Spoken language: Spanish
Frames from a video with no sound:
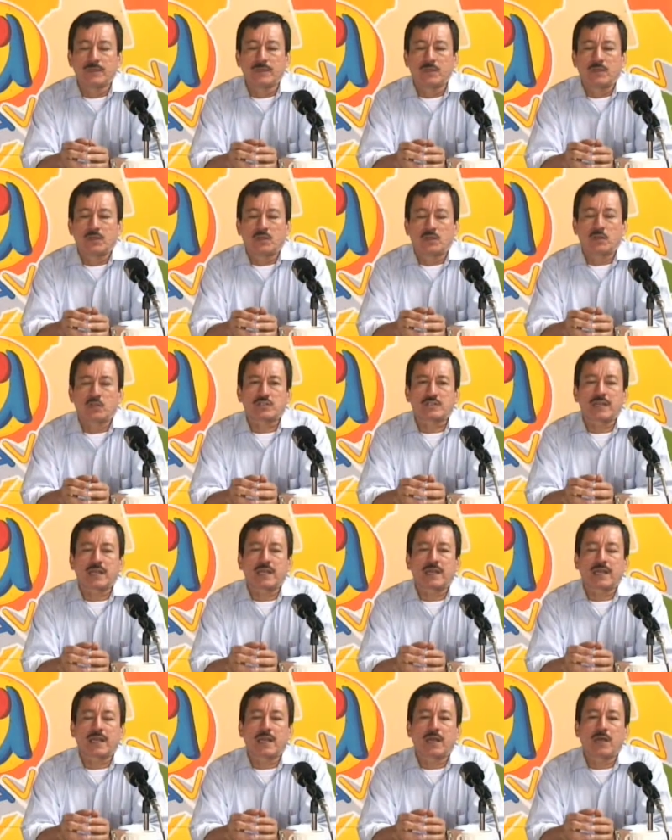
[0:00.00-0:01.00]
No se han
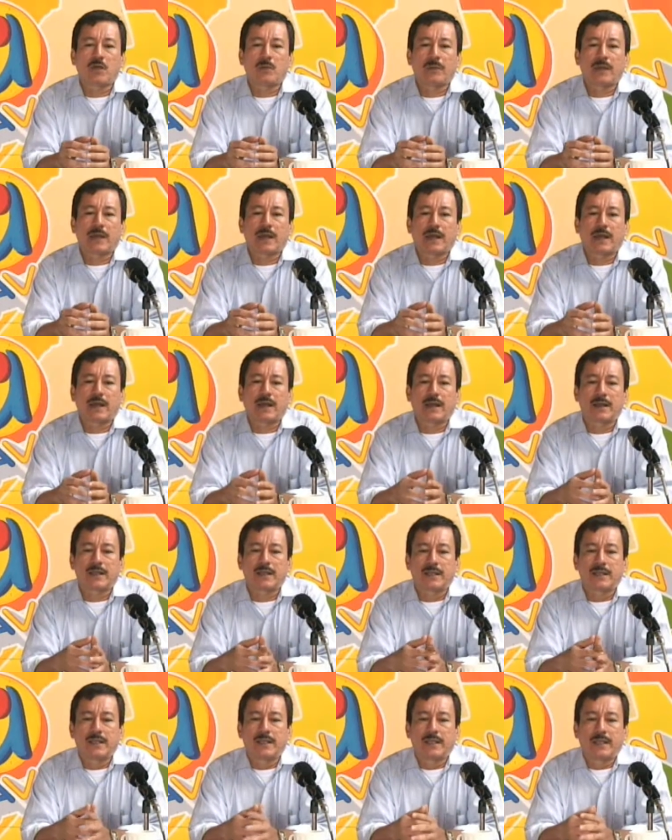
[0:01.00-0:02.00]
creado para
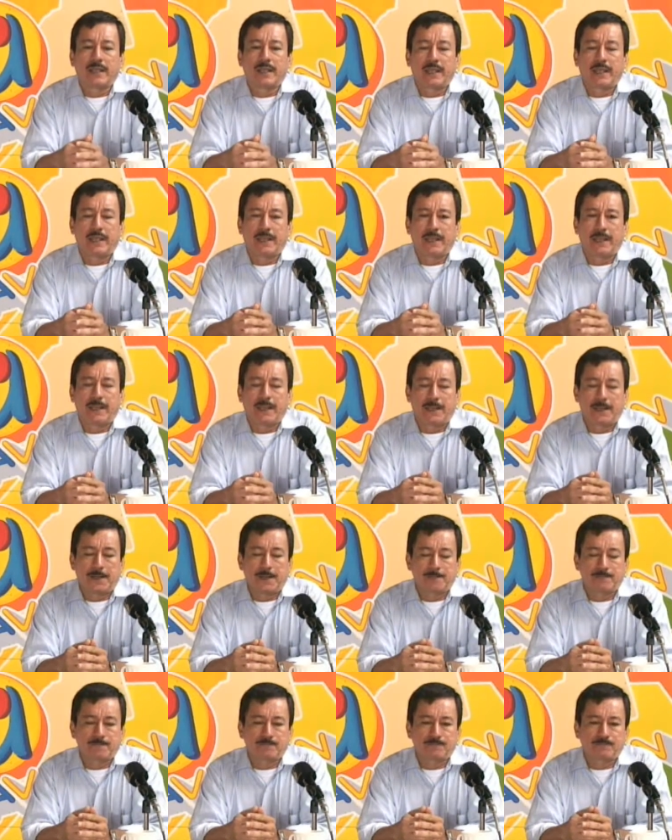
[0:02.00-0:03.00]

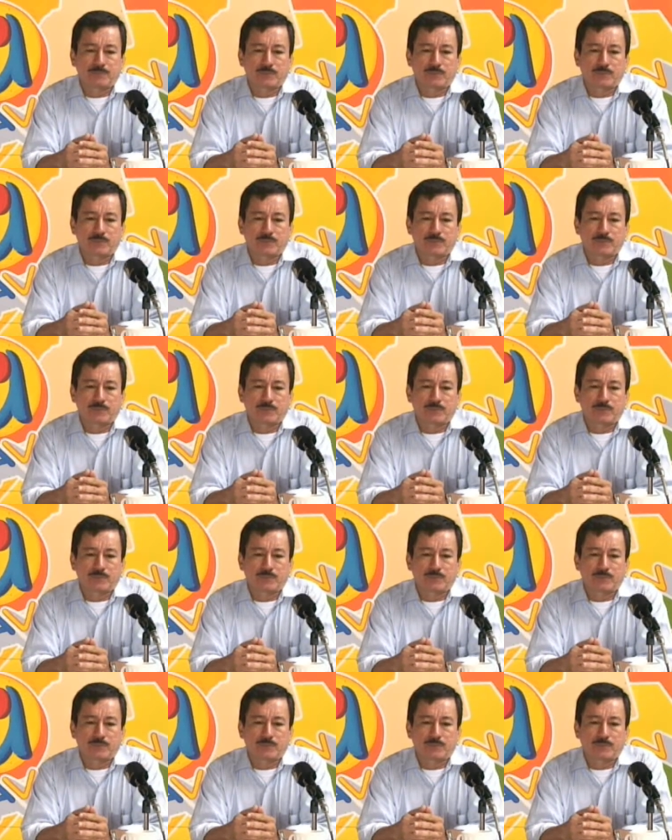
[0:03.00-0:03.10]
eh,